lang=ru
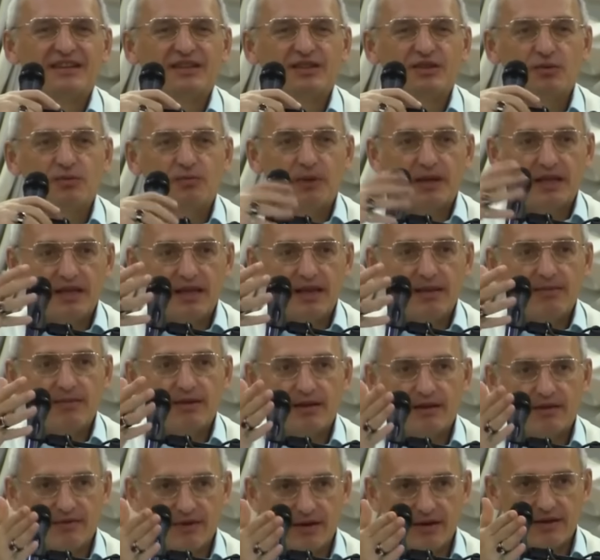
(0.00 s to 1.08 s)
Ну, по теме
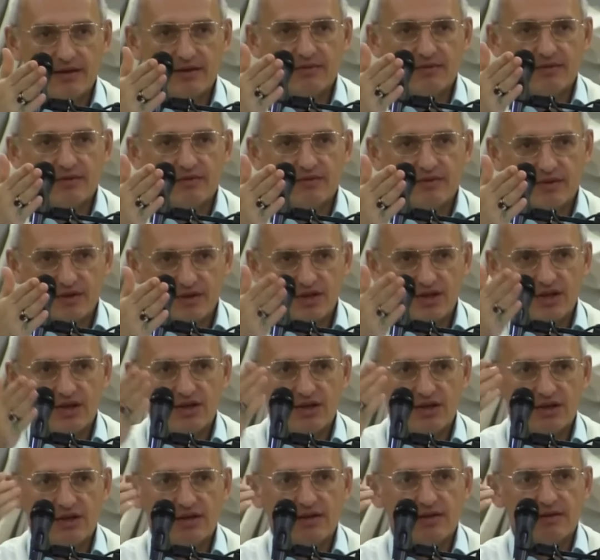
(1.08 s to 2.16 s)
давайте, вот вы
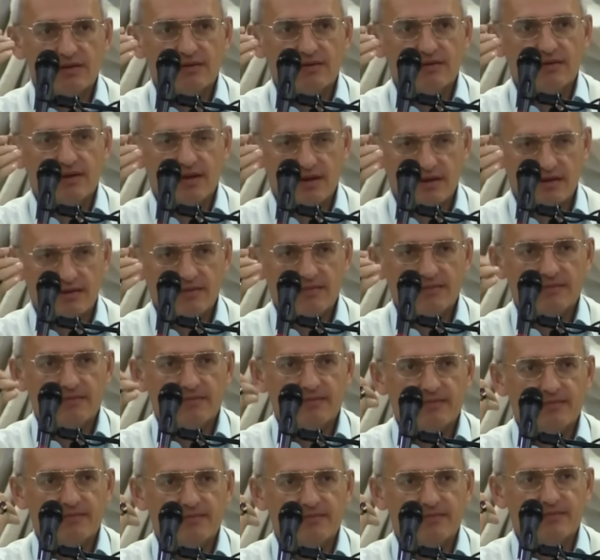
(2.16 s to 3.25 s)
женщина, да?
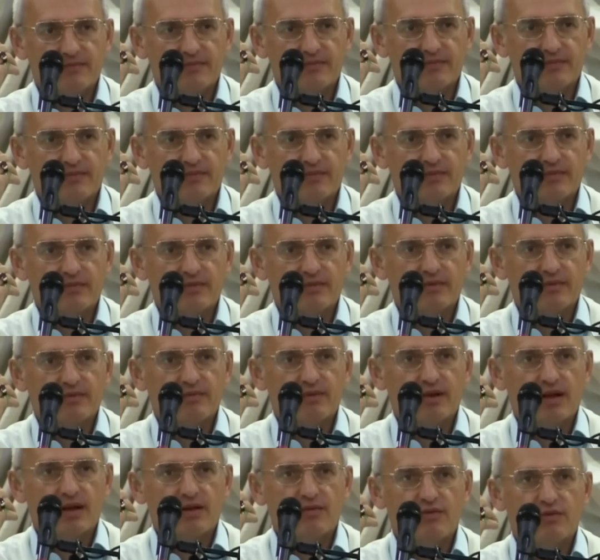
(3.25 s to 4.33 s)

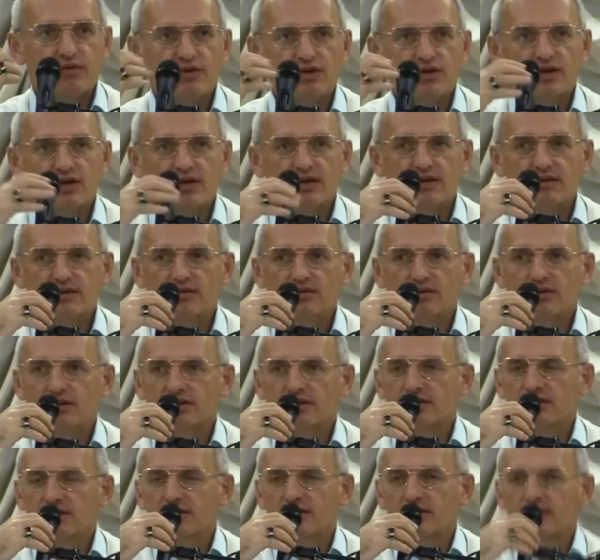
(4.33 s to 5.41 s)
Микрофончик есть у
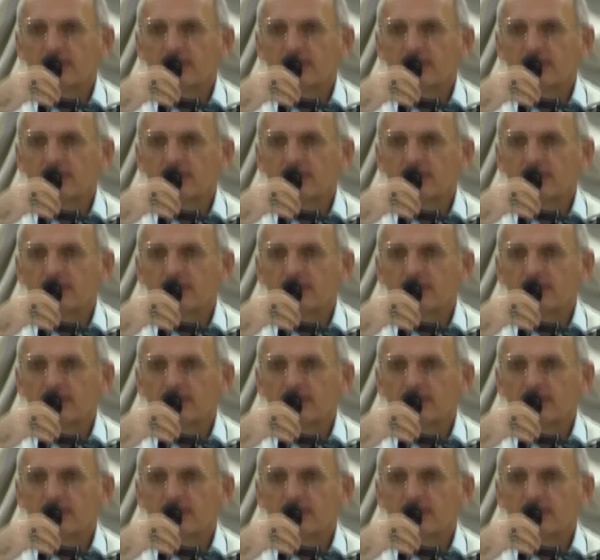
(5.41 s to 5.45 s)
нас?